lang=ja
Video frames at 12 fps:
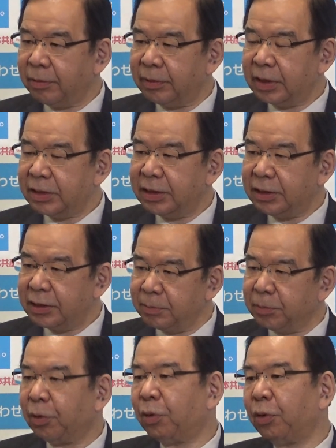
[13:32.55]
私自
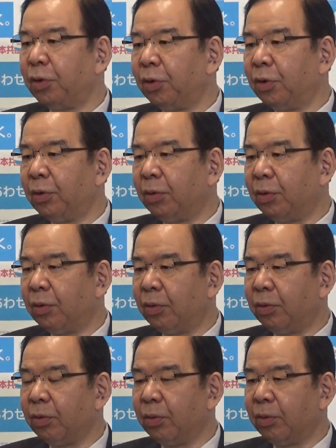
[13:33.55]
身も
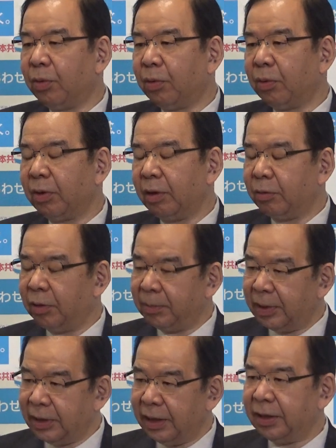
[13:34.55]
おここれ
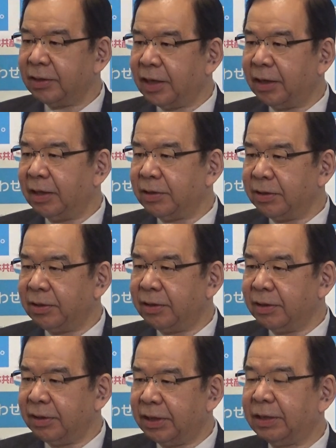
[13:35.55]
まで参列
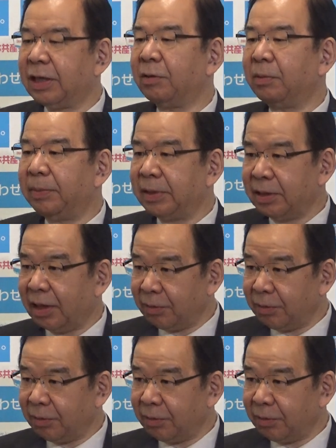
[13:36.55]
してきたと思います。